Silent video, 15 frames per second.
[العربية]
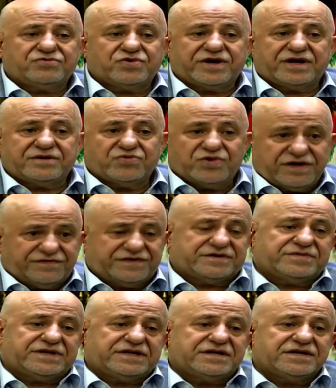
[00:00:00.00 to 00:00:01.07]
وكان موافق
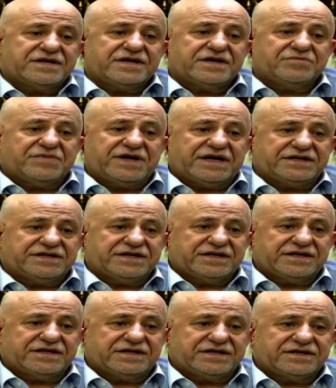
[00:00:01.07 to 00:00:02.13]
بال... بهذه
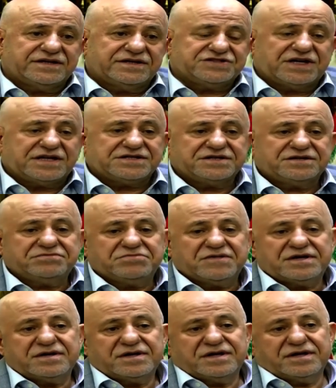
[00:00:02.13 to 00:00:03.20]
الجلسة
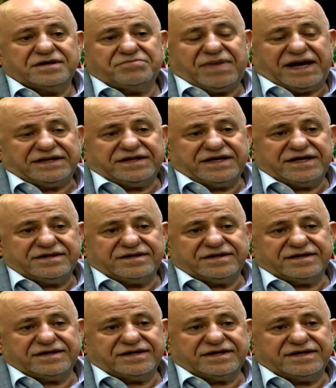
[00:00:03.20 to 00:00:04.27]
بعدين
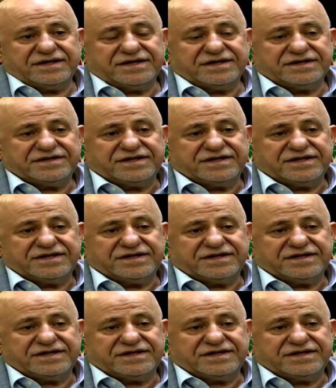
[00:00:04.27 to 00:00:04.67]
آه،